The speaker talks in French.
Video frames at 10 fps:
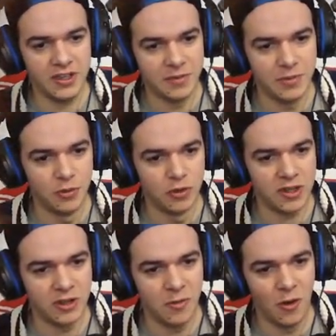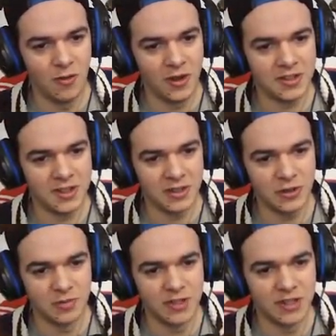Il s'est mis Musquin numéro 25
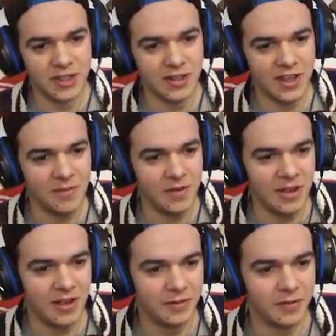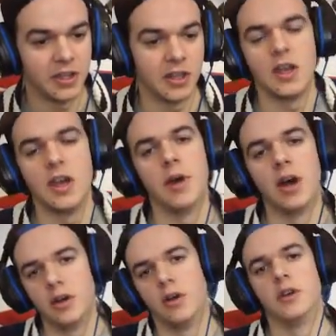sur une petite KTM. Enfin, KTM,
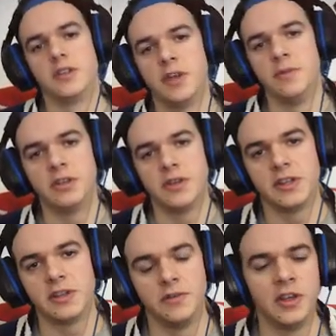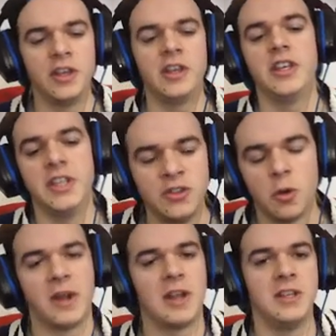hein. Euh, CMX TV. Ils
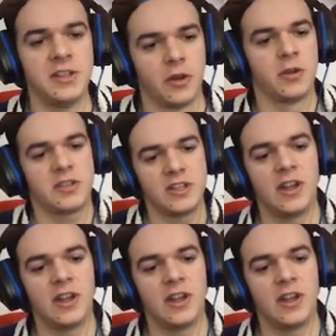ont pas les licences.